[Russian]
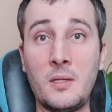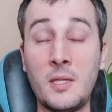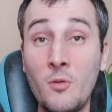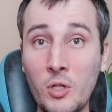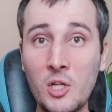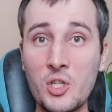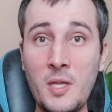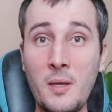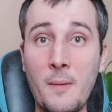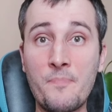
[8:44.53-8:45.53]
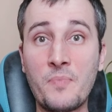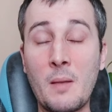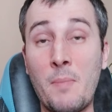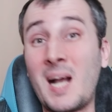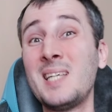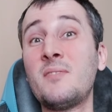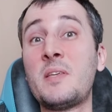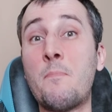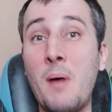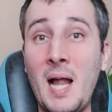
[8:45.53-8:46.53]
На него должны
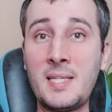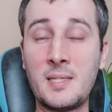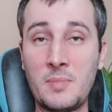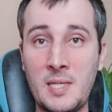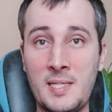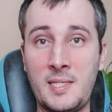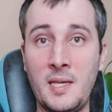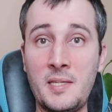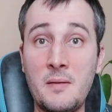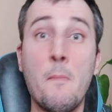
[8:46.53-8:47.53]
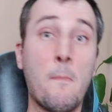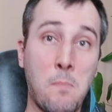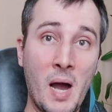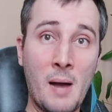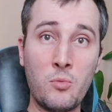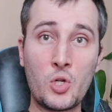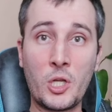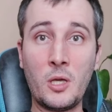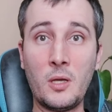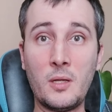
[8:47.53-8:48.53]
показывать пальцем соседи,
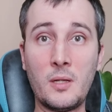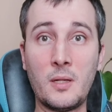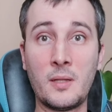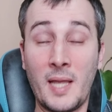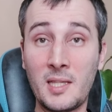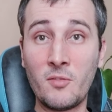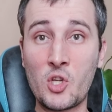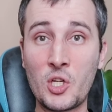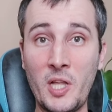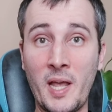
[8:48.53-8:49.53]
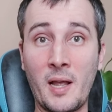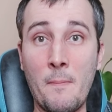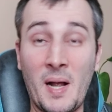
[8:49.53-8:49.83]
бабушки, на этого человека.